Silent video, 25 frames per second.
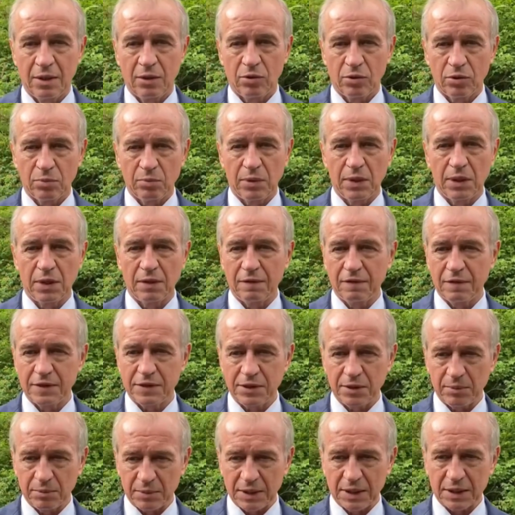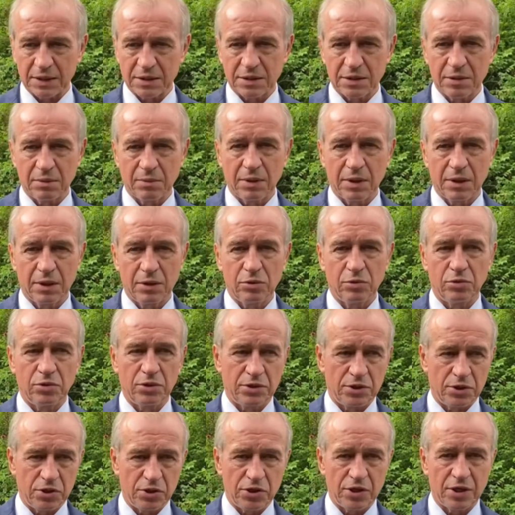Он был и в 2018 году, и
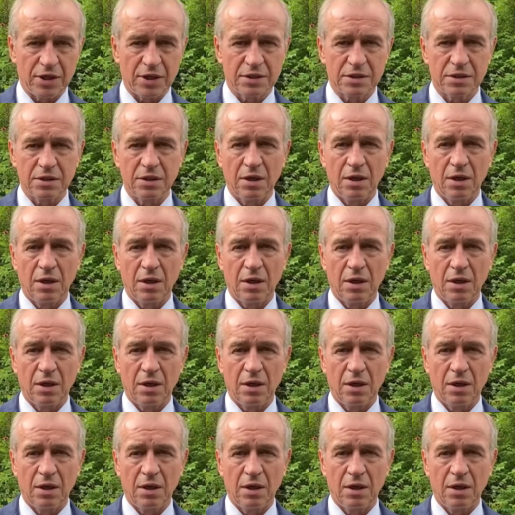сейчас